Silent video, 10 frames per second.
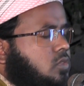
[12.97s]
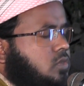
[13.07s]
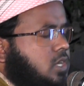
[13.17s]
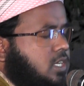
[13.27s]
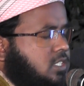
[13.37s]

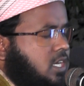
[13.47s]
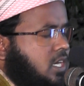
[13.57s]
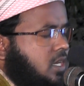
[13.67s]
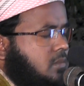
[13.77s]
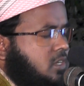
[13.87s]
দুই
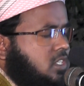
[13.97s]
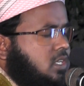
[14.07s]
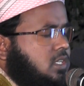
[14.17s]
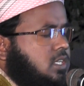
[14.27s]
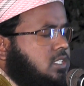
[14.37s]
হাজার
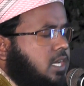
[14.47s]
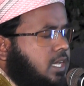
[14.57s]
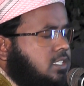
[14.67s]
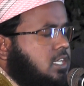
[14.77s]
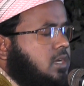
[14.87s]
মেশিনটার
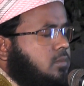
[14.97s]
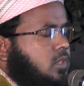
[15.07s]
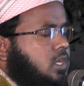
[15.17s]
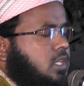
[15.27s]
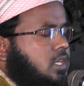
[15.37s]
সাইজ আগে
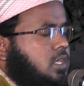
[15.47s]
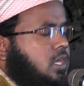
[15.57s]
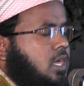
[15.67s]
বলে নেই